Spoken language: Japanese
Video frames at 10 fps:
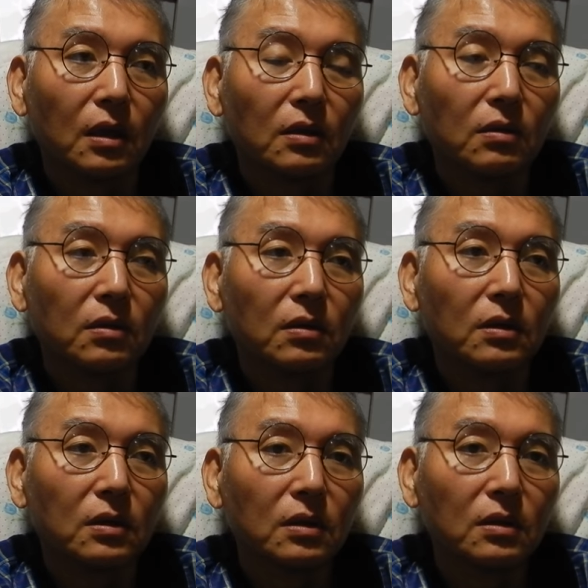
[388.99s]
あの、
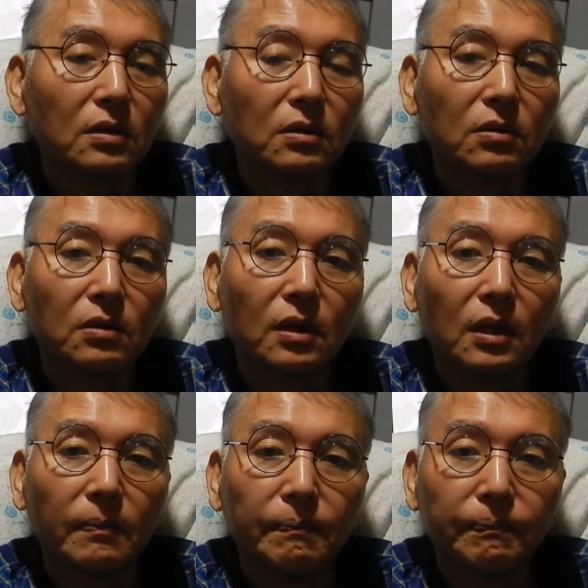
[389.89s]
都合で
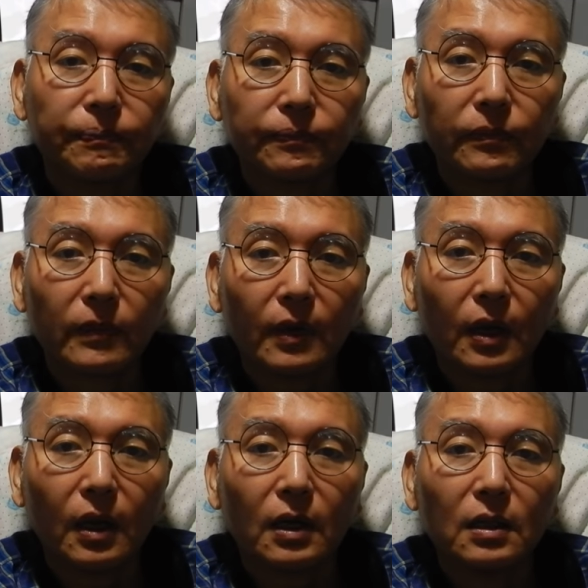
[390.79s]
ね、
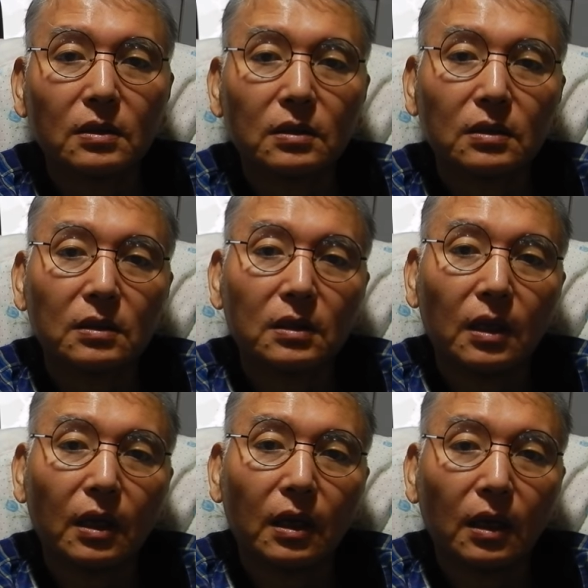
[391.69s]
関連し
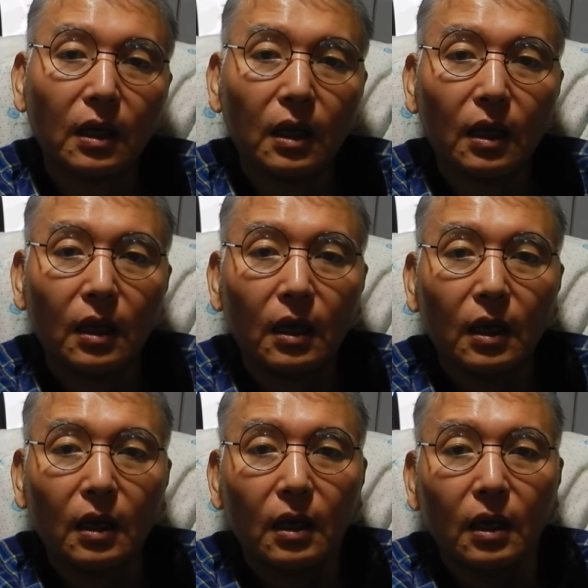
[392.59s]
て、
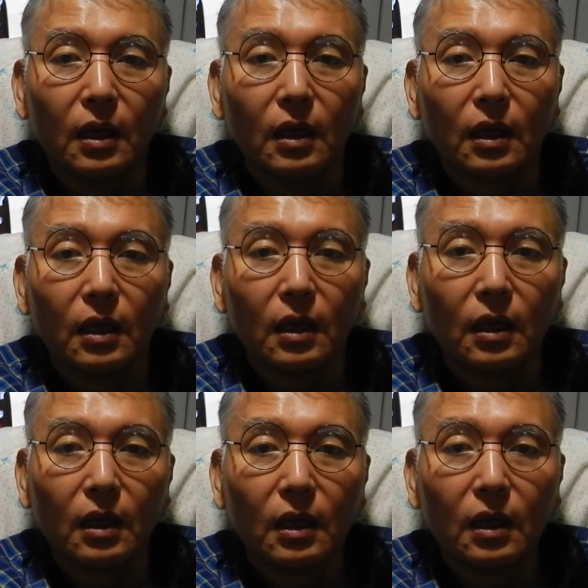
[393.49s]

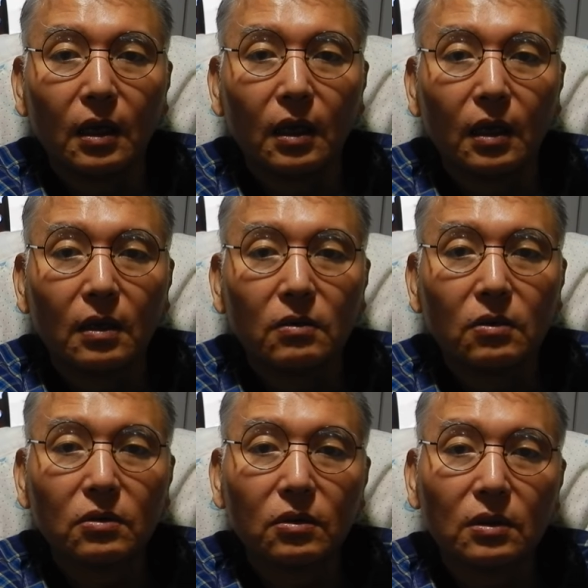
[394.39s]
えー、
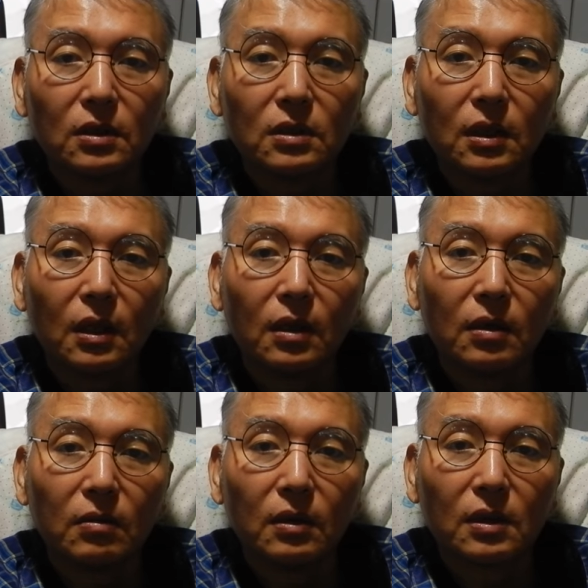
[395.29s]
動く時ですね、
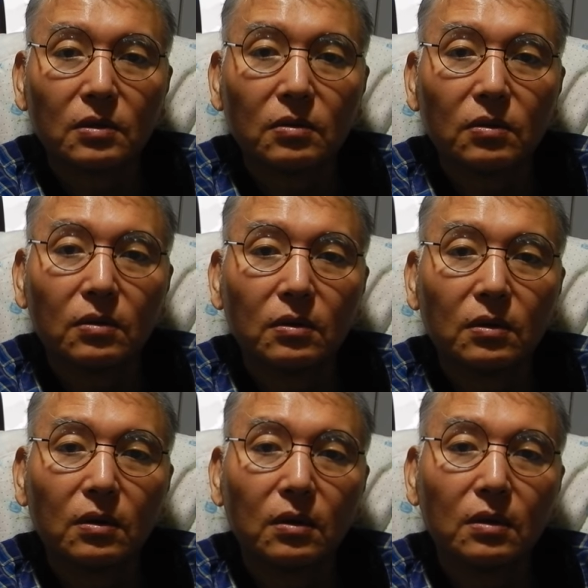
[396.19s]
私の方
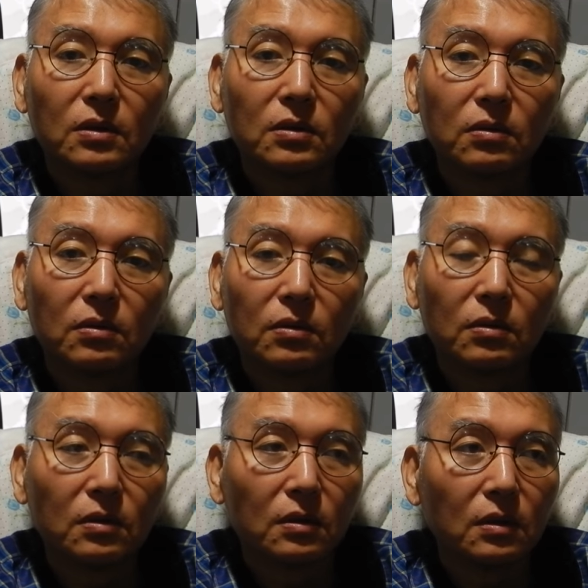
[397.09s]
の仕事
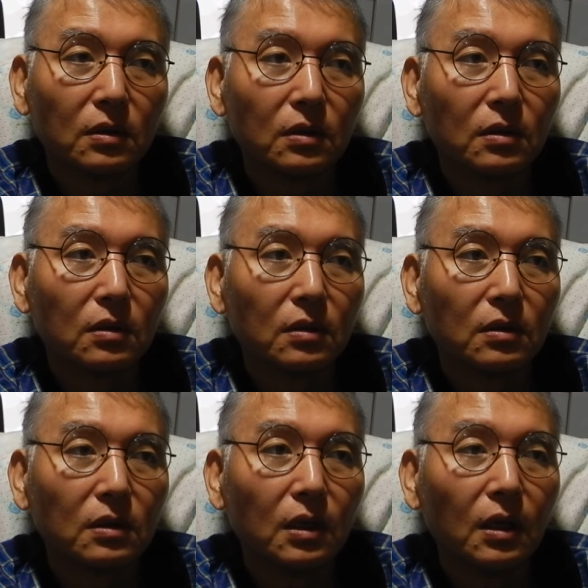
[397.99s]

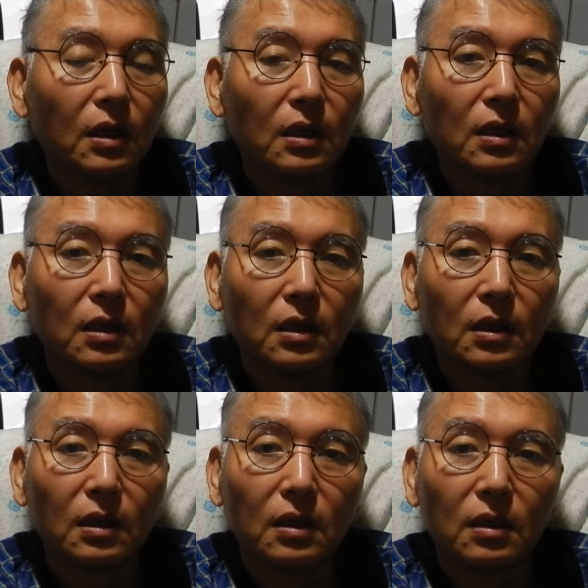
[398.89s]
にね、
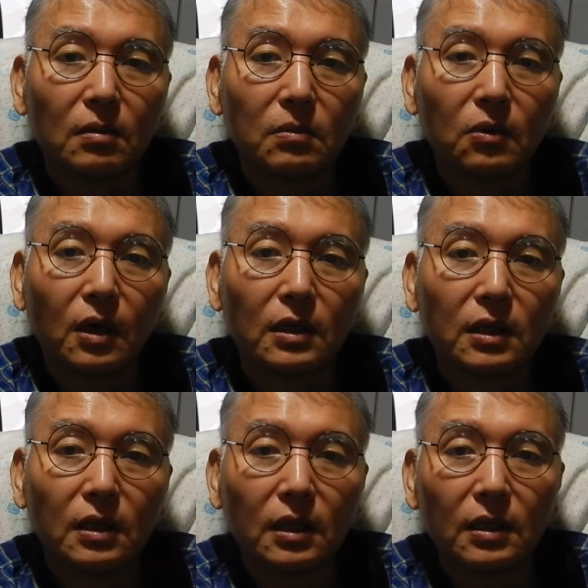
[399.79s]
えー、妨害
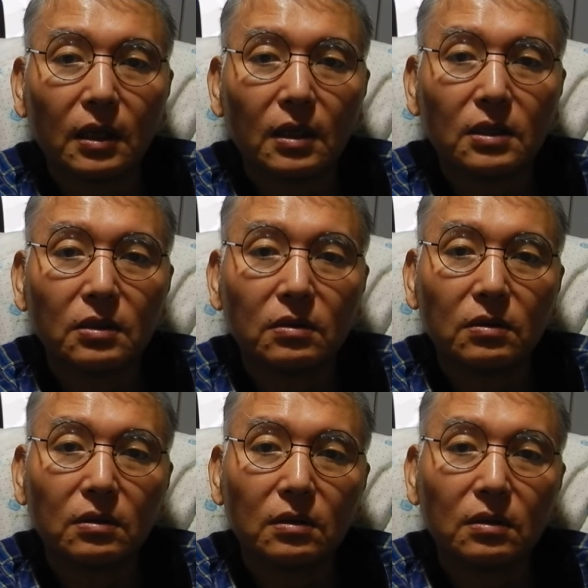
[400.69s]
にならない、正し
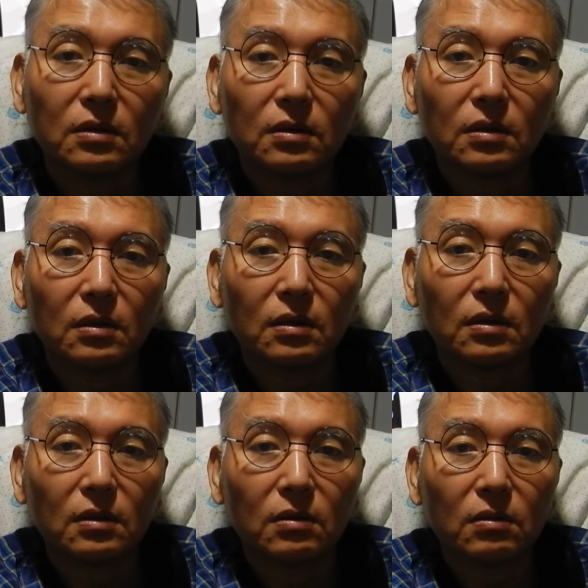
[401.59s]
く
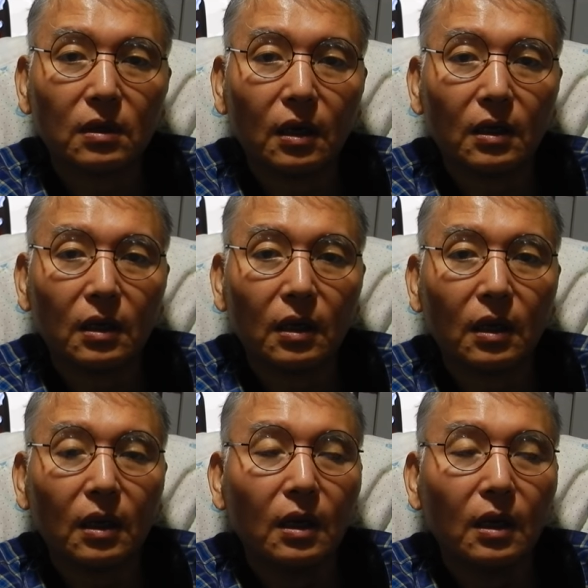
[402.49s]
世の中で、